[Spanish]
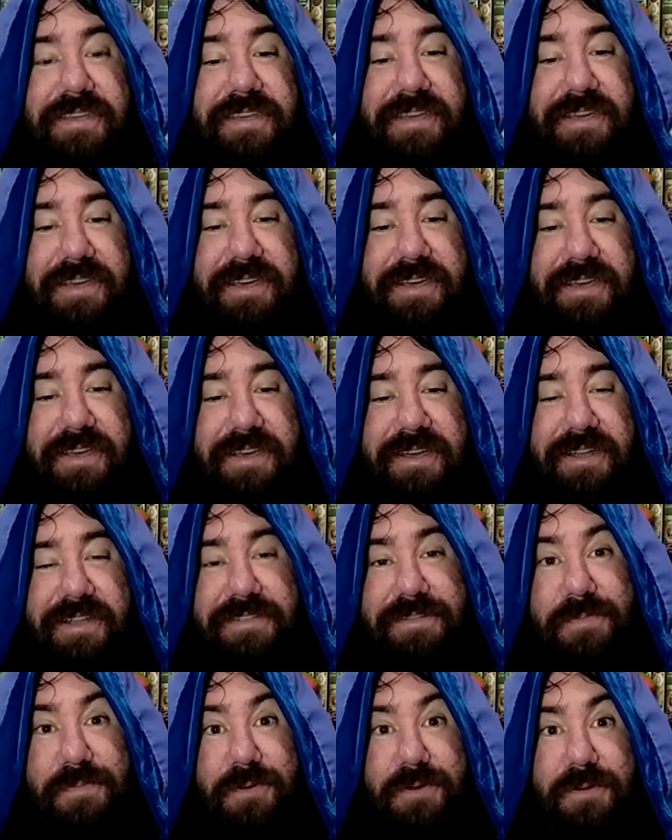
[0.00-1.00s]
que
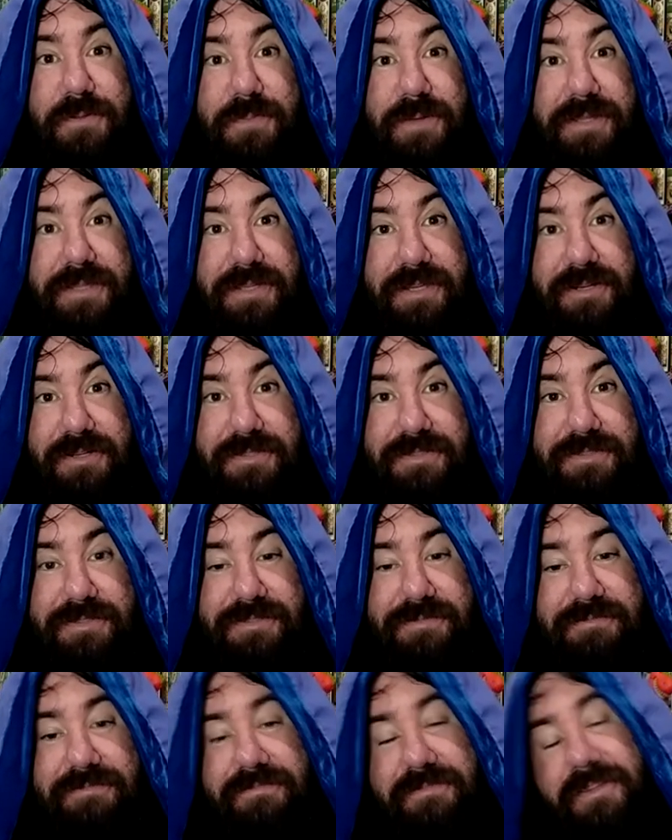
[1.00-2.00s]
gracias por compartirnos
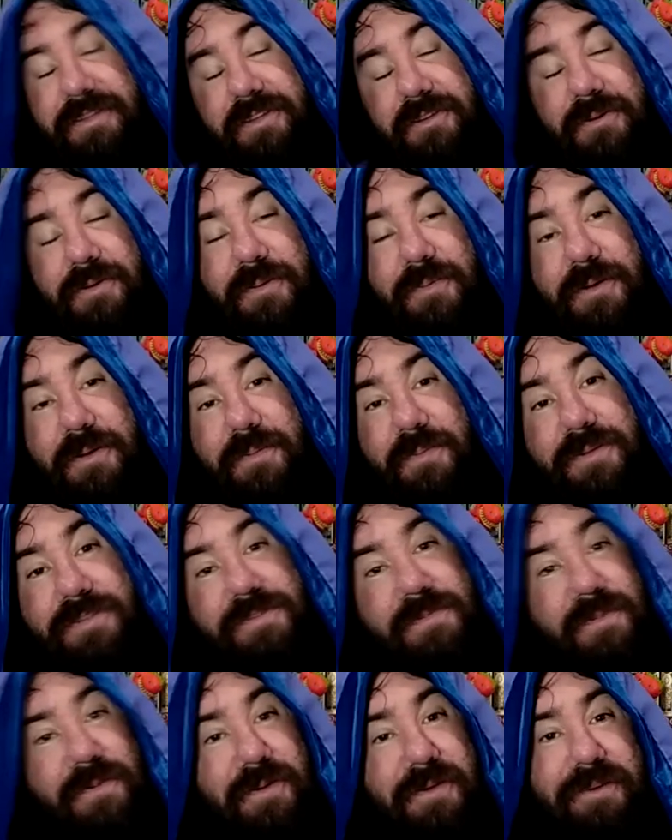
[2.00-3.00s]
y nos vemos en el
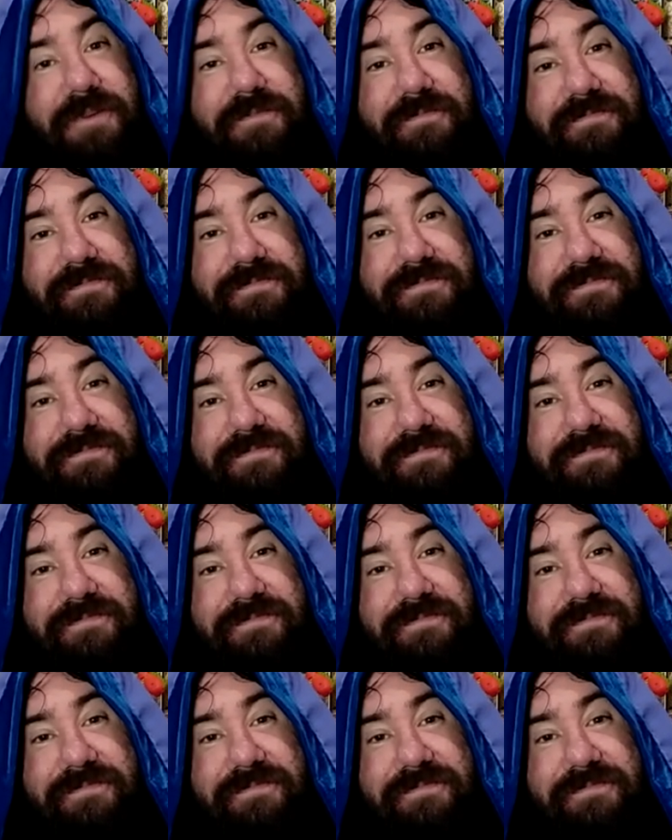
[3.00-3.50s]
próximo video.